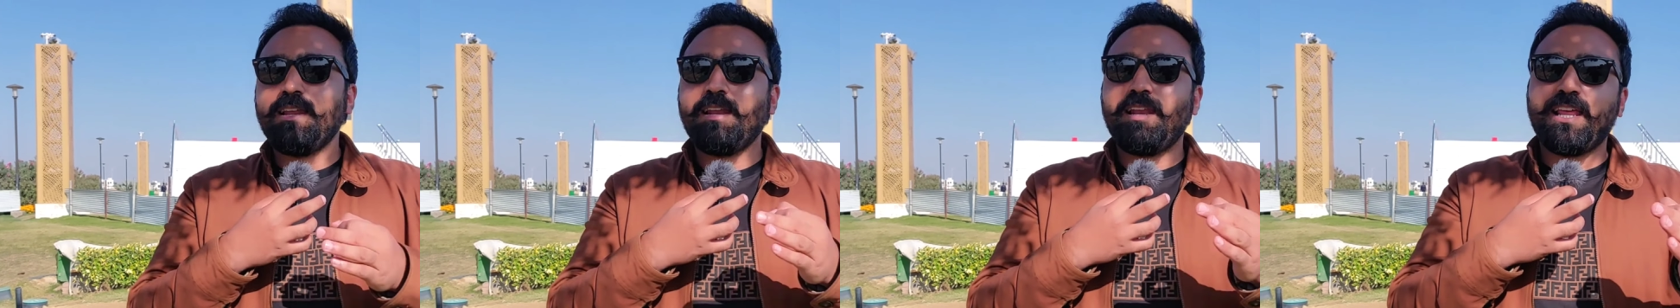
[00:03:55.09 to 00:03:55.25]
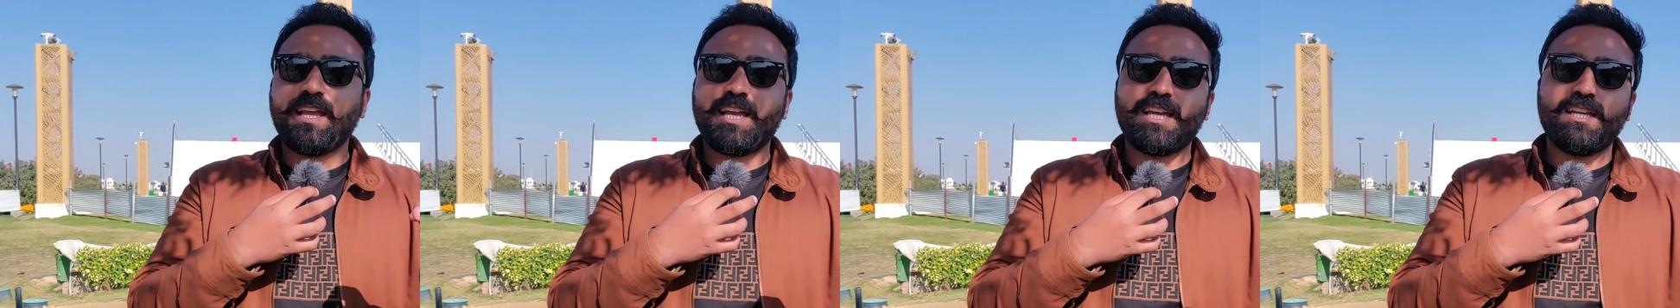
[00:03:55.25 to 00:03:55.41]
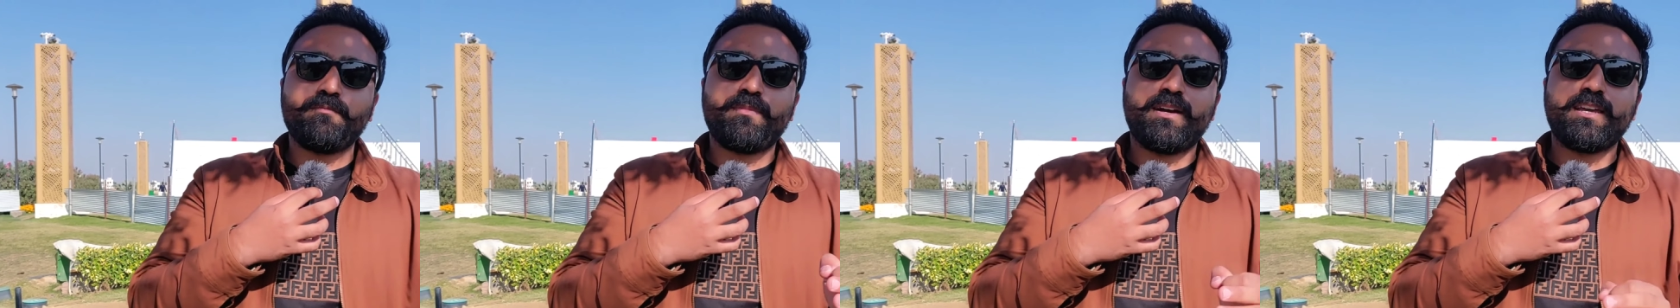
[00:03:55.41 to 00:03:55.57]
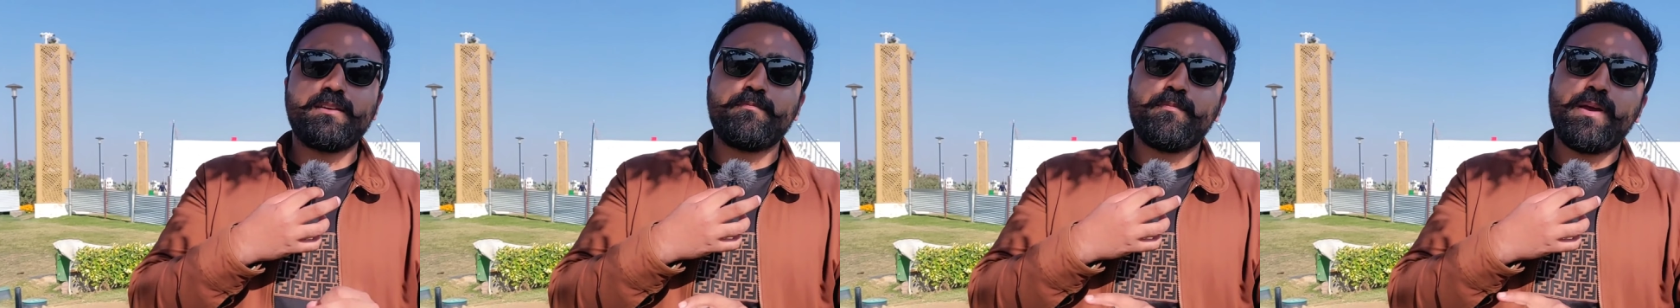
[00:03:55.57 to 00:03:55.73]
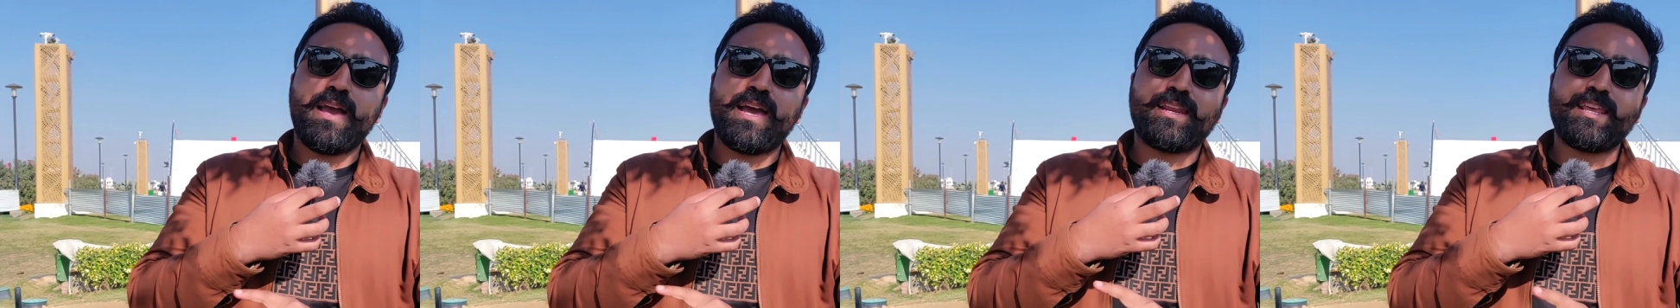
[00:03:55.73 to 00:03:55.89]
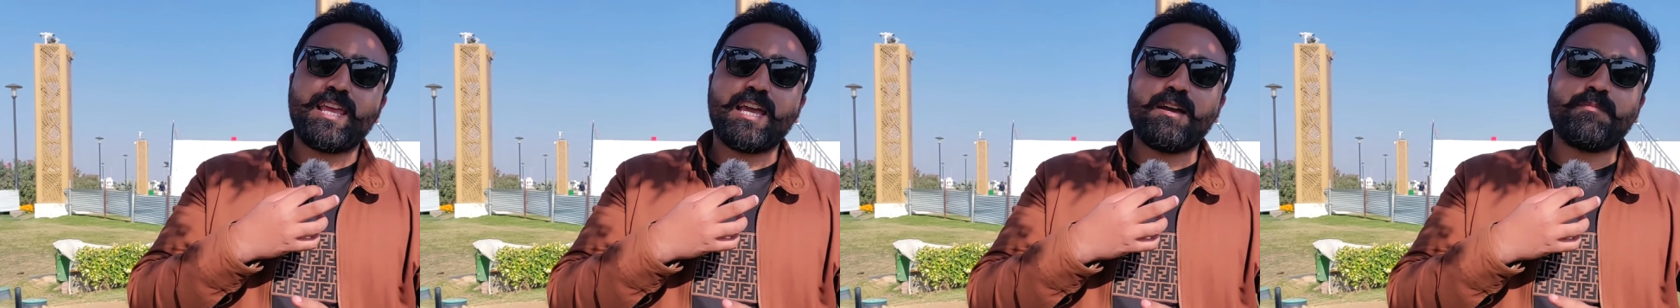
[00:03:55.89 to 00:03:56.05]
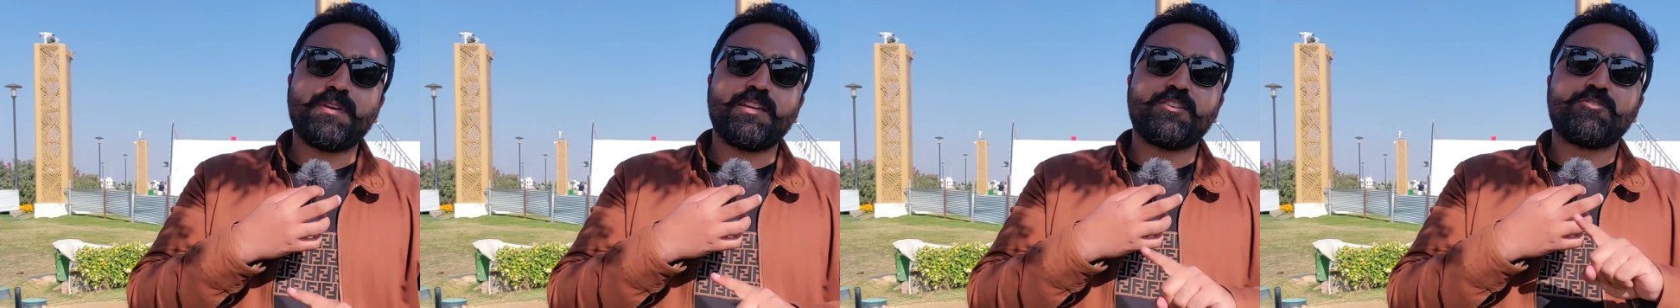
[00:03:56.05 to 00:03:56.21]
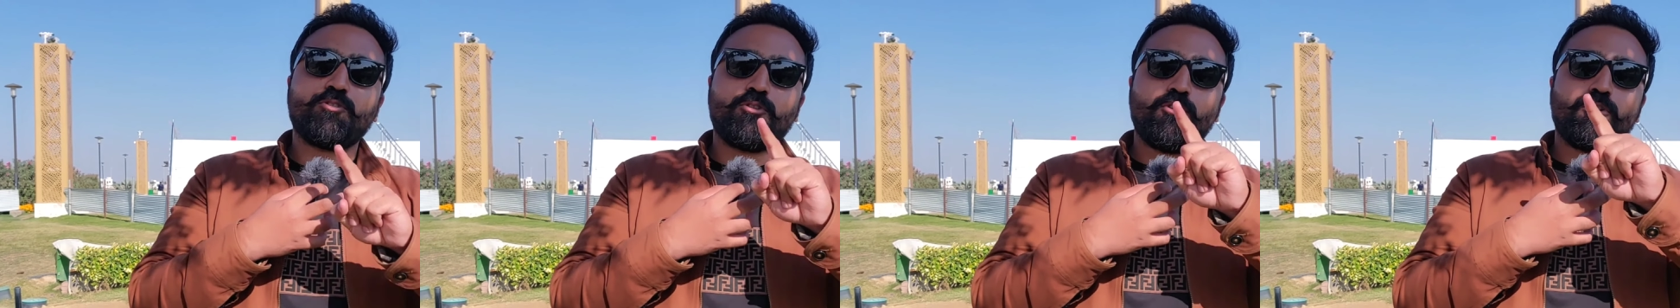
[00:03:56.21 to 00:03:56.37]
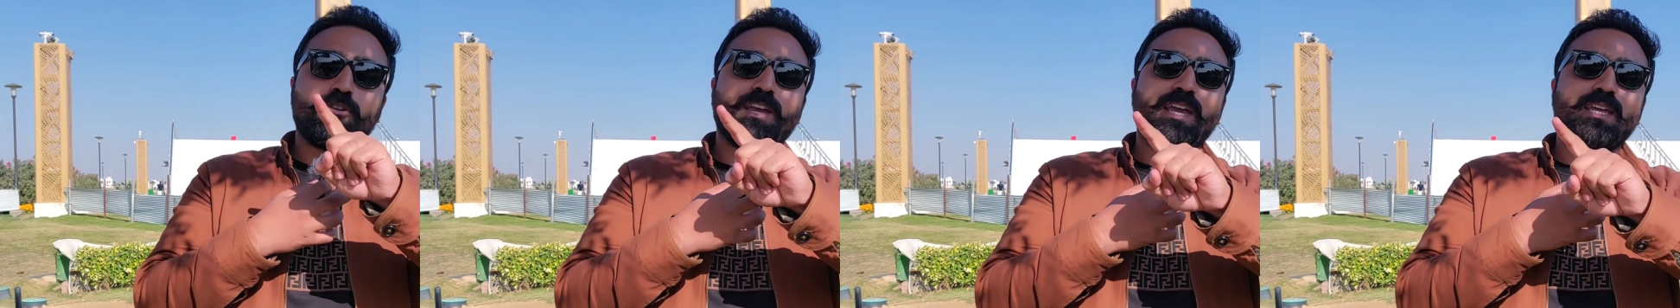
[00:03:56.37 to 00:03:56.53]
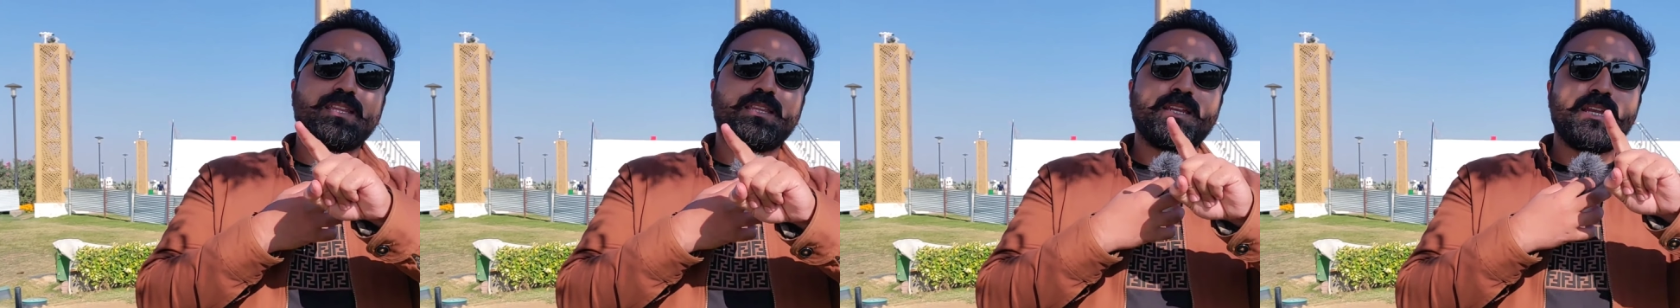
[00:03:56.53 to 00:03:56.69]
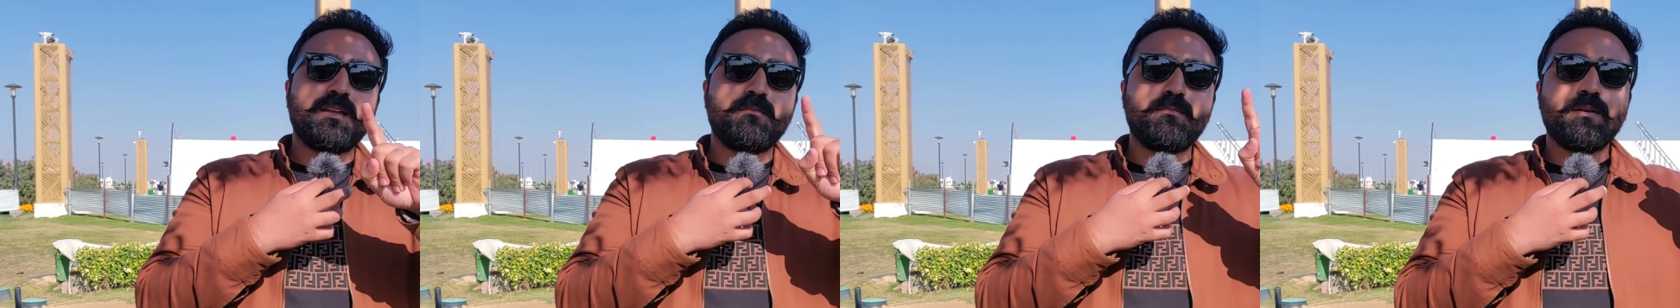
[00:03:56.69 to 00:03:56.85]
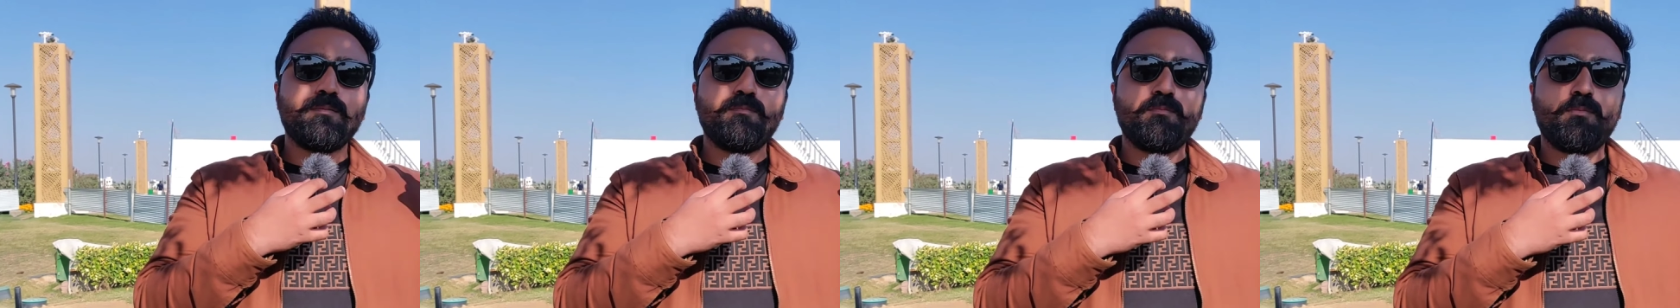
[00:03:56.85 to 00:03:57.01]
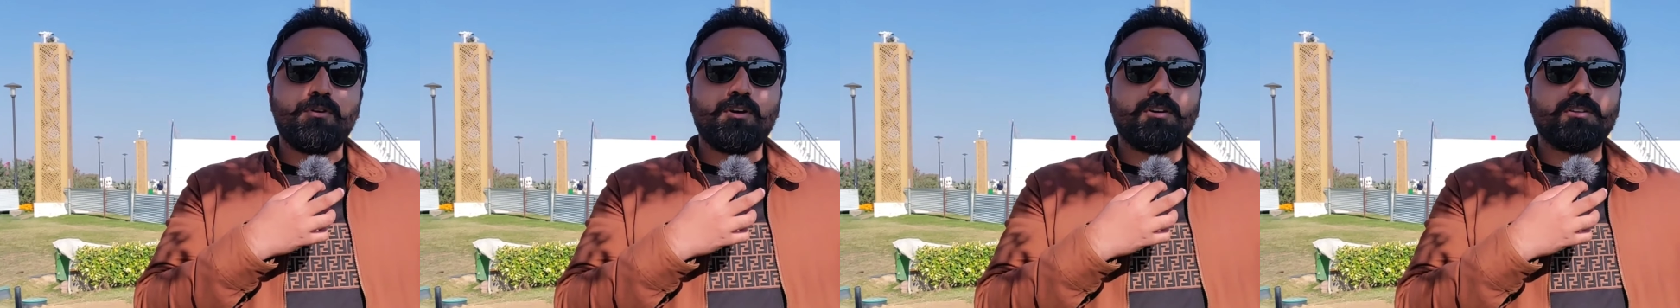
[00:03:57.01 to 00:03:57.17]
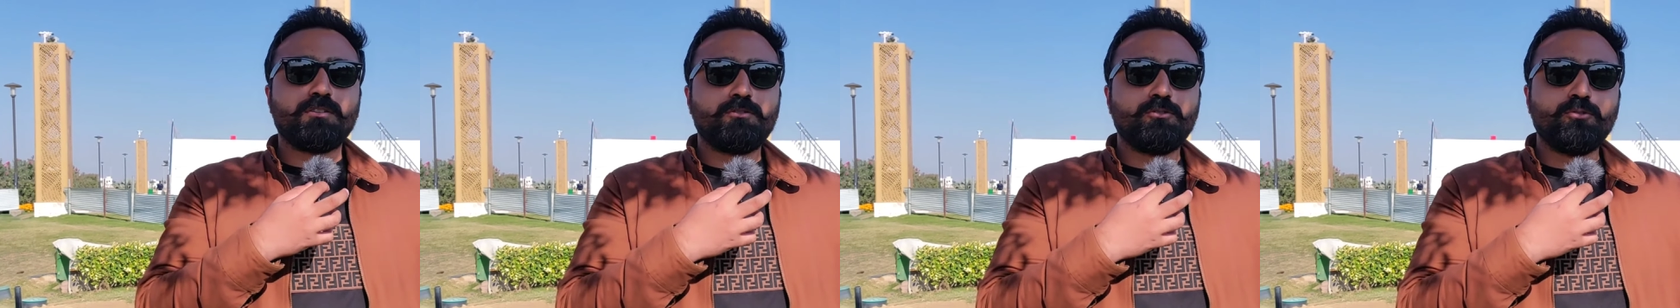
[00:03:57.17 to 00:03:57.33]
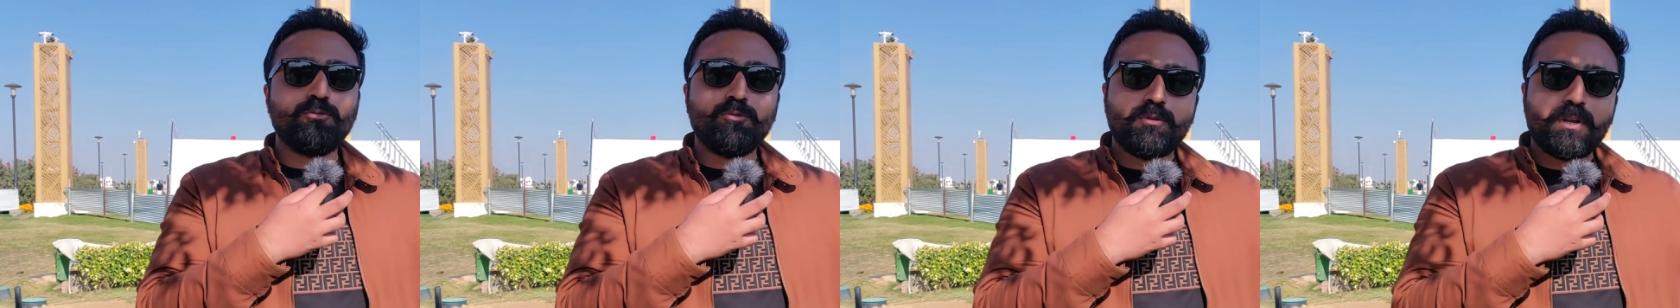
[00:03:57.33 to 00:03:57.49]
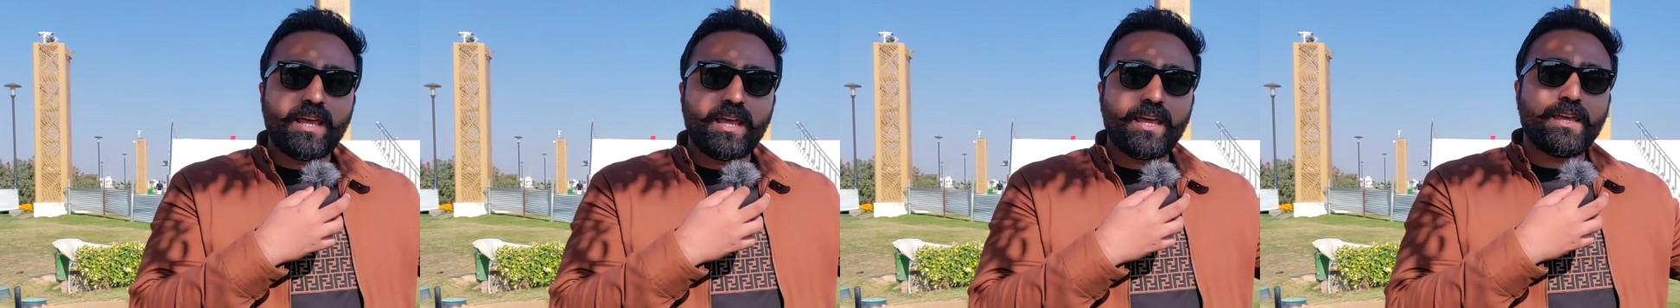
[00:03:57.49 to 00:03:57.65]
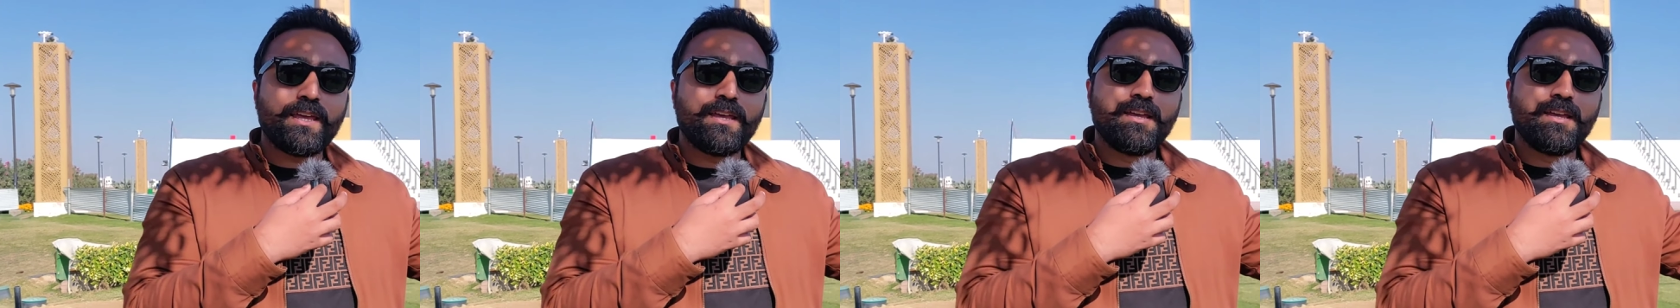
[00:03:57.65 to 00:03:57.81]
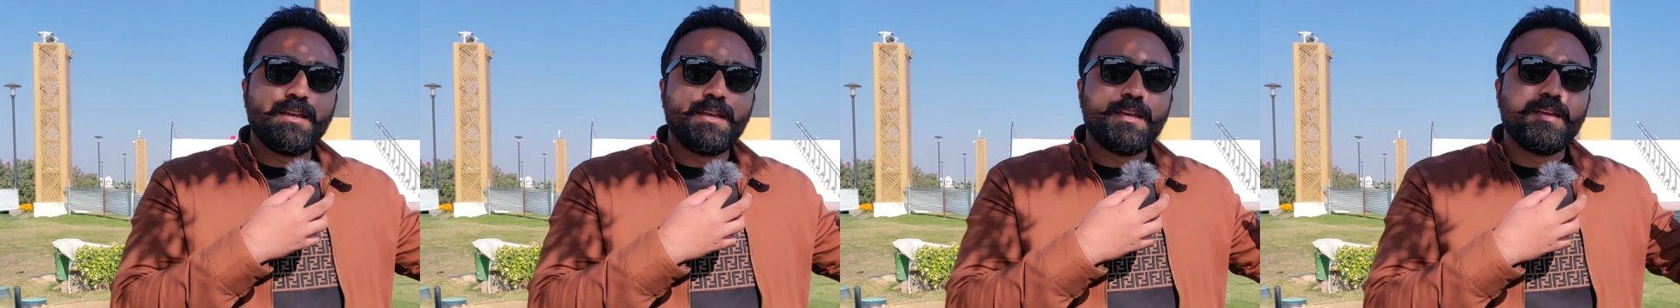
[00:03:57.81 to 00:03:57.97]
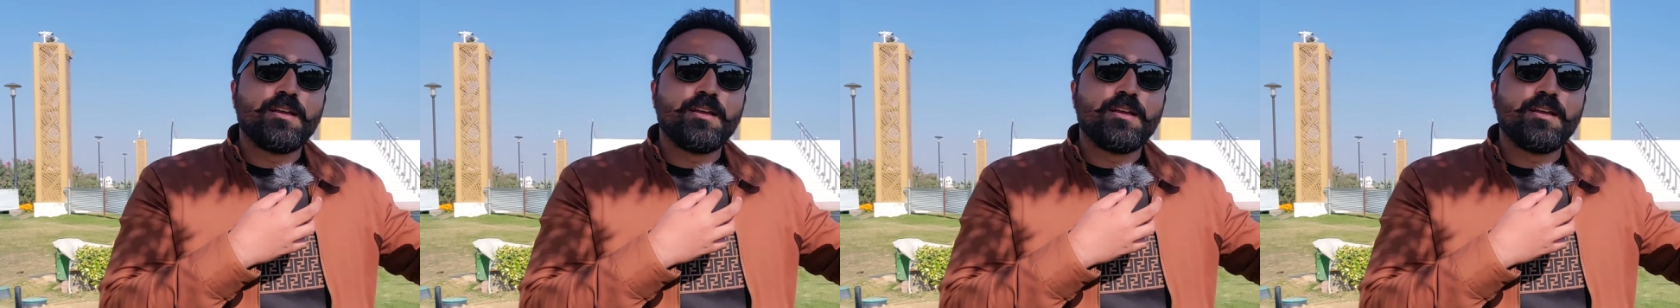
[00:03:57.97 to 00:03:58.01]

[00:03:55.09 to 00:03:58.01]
लेकिन भाई बैरिया में जो लोग कहते हैं ना भाई बहुत दूर है